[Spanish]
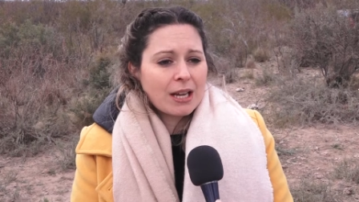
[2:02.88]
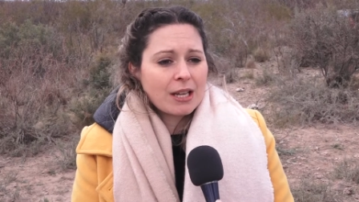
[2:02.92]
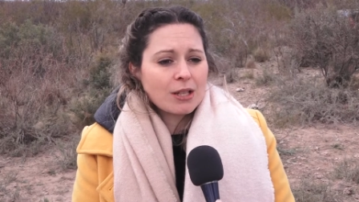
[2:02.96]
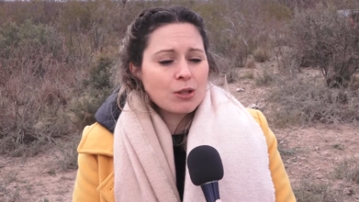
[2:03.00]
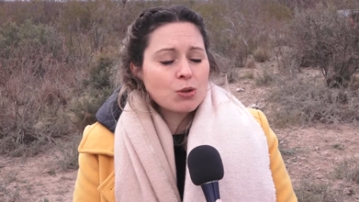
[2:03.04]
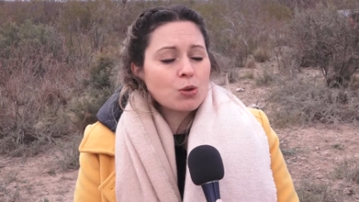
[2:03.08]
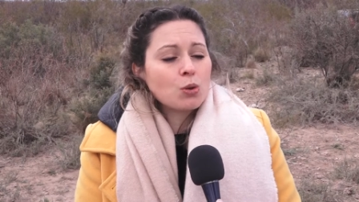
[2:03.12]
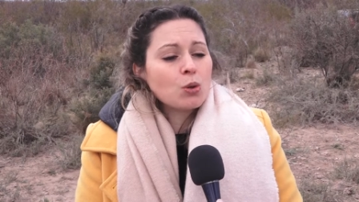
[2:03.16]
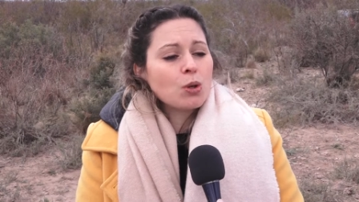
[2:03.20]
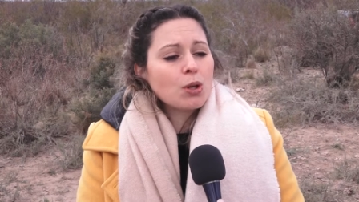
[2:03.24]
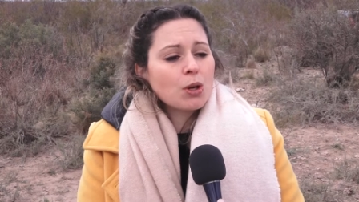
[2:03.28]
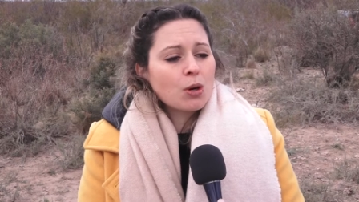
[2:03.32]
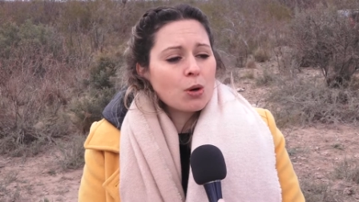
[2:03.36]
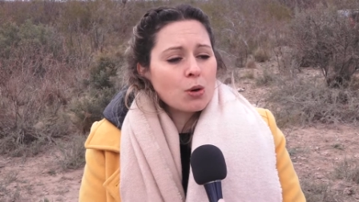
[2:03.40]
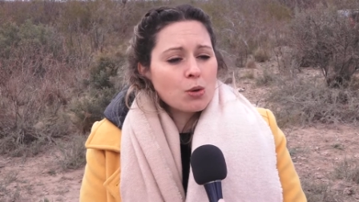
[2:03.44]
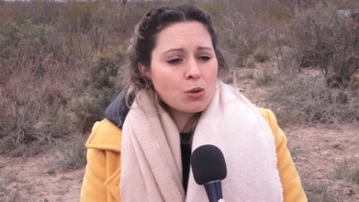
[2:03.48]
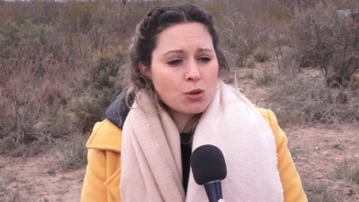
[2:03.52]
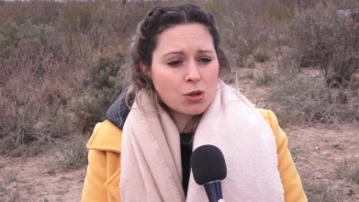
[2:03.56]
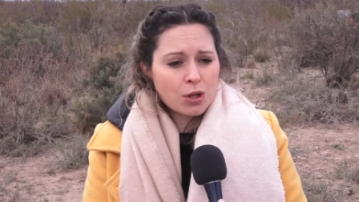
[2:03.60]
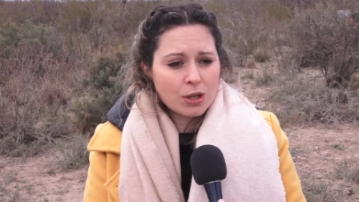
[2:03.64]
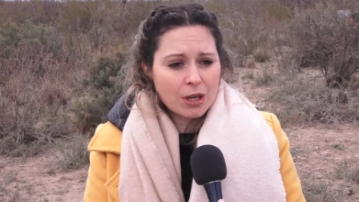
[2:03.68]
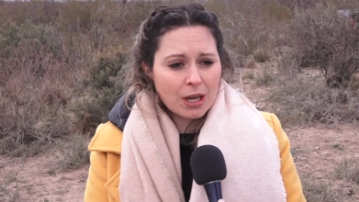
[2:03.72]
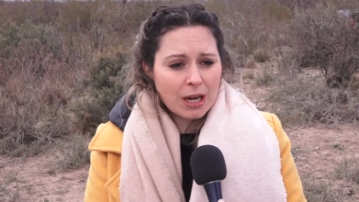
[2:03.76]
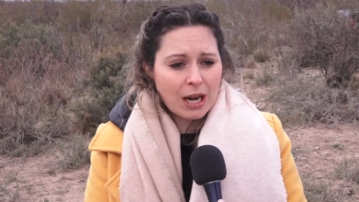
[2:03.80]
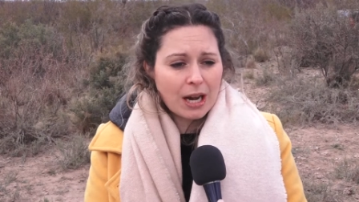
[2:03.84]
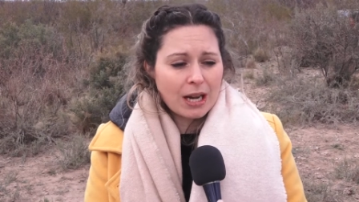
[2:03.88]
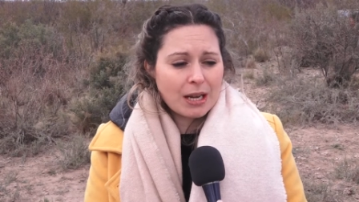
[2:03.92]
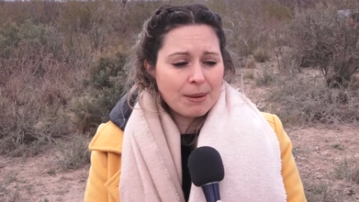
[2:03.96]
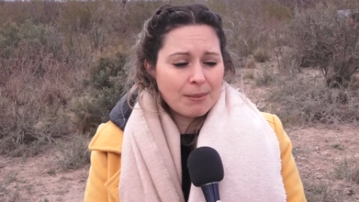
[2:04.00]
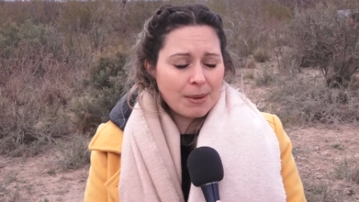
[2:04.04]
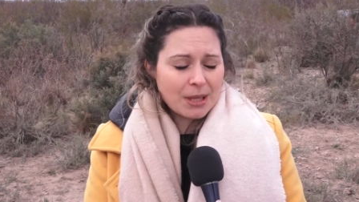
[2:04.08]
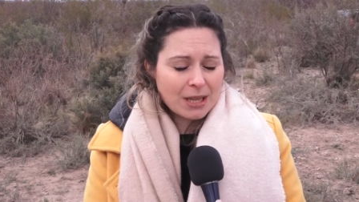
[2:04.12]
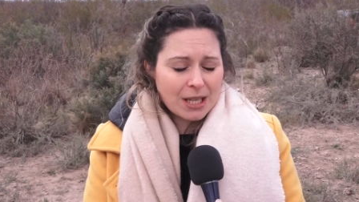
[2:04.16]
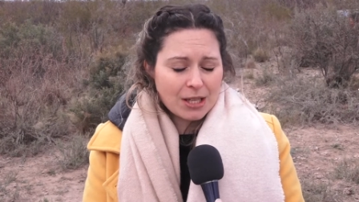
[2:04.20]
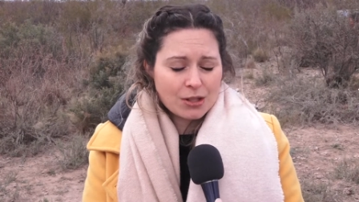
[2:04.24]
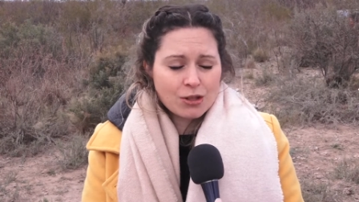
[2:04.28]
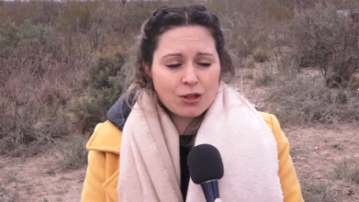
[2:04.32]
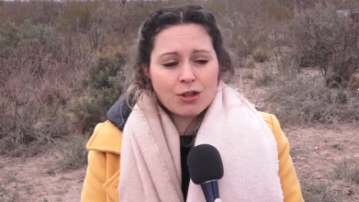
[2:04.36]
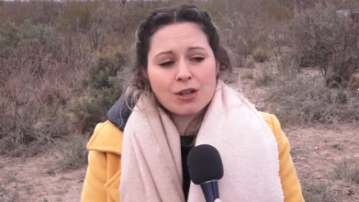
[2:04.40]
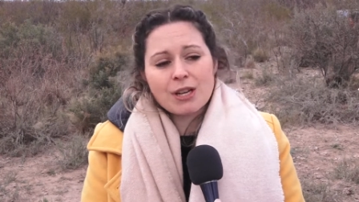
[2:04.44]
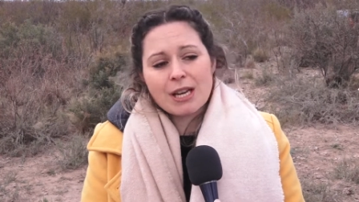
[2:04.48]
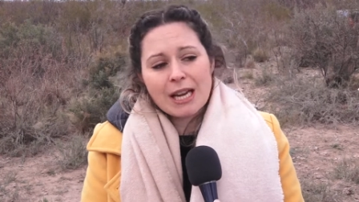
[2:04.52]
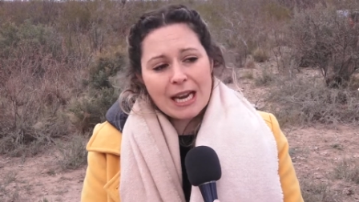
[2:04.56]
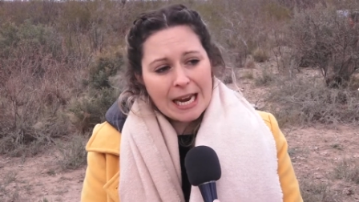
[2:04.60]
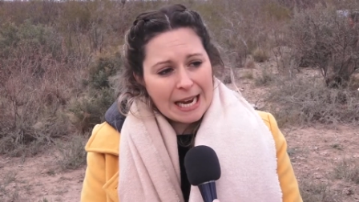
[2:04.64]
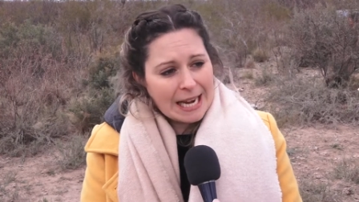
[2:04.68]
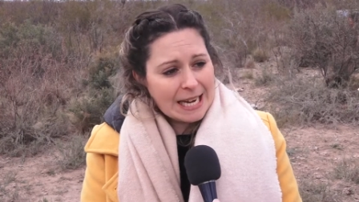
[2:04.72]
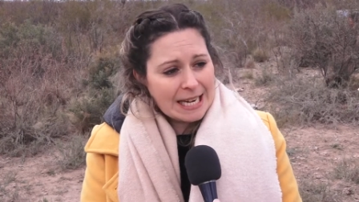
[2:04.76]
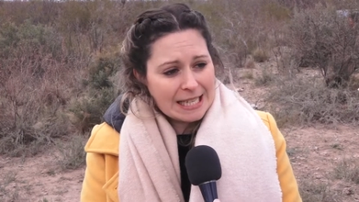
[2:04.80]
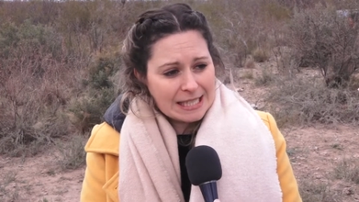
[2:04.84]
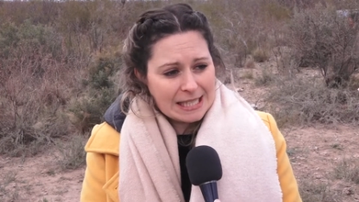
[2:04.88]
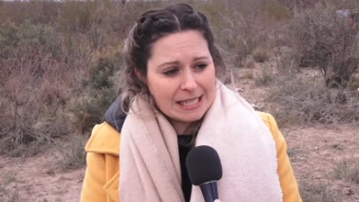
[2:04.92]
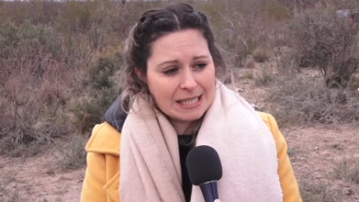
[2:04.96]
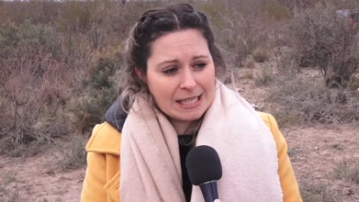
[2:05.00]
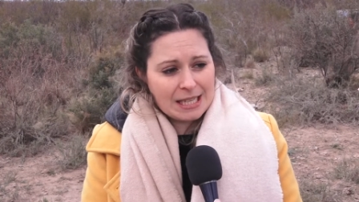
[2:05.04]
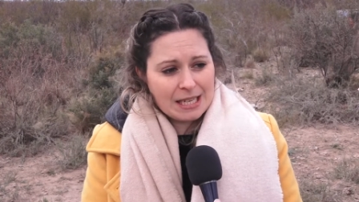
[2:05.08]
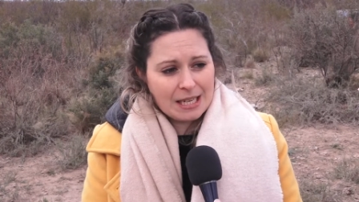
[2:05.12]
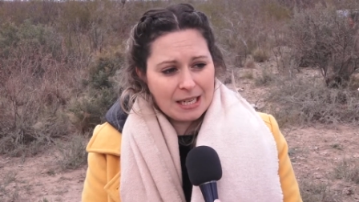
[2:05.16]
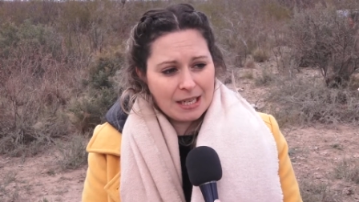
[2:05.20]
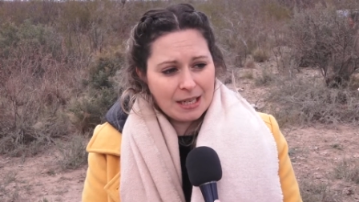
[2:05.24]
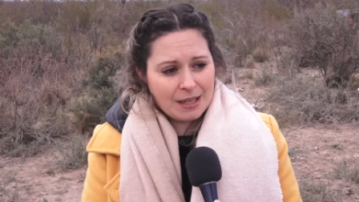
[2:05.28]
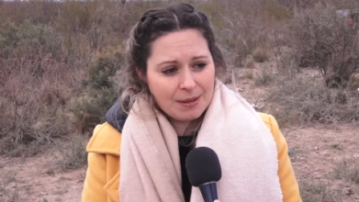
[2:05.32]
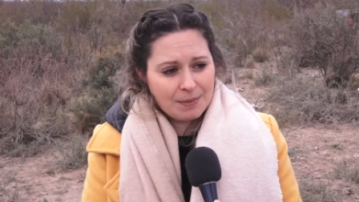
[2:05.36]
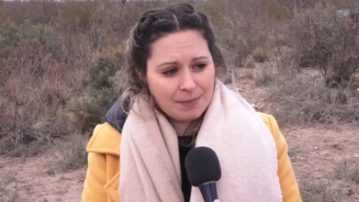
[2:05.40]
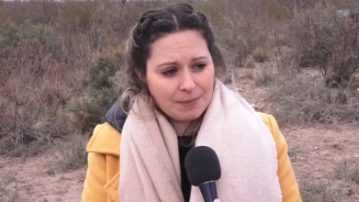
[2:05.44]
que su inclusión en la alimentación es necesaria